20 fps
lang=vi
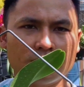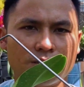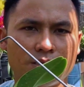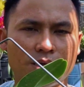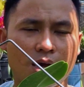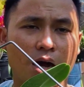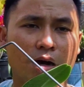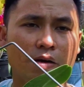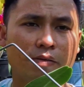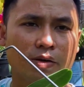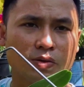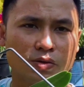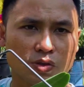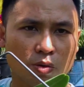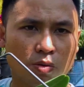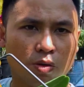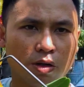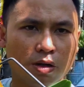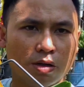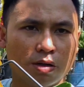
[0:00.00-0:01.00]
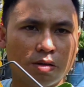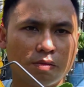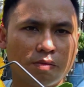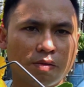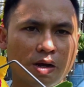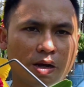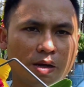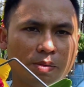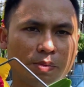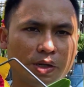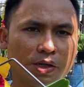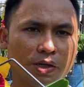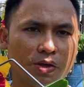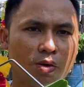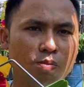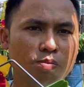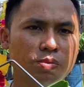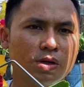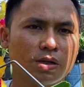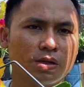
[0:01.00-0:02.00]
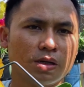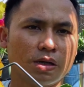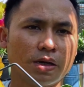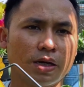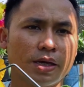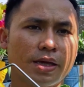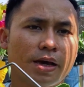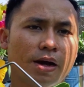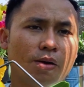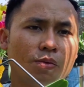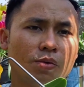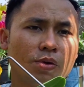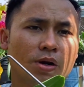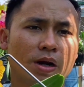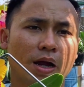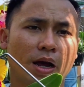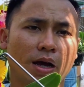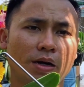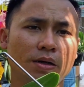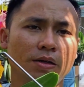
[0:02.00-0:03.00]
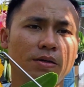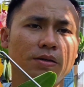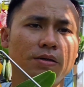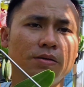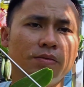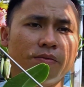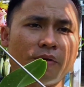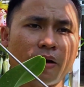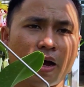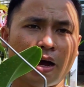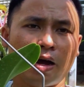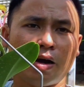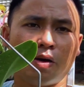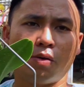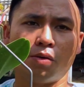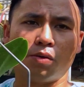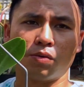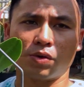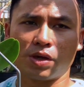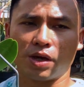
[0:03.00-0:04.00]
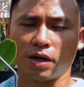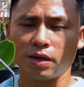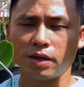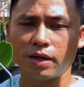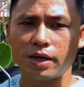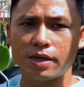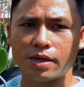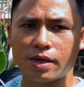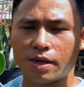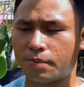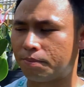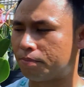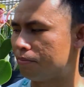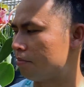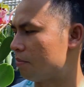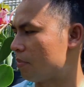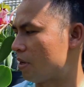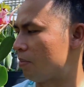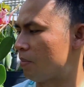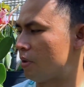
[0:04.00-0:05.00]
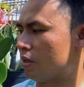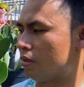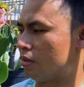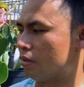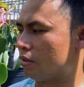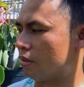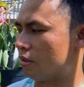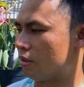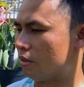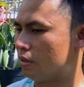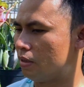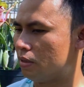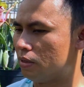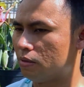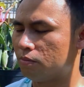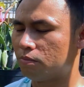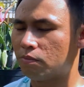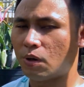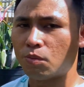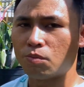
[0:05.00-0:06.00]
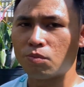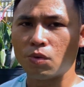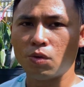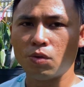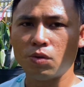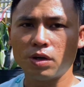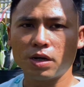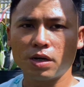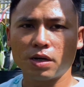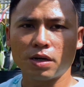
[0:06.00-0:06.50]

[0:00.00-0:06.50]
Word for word: nhờ vào số lượng, và mình trúng được những cái chậu nó nở vào những cái dịp mà mình mong muốn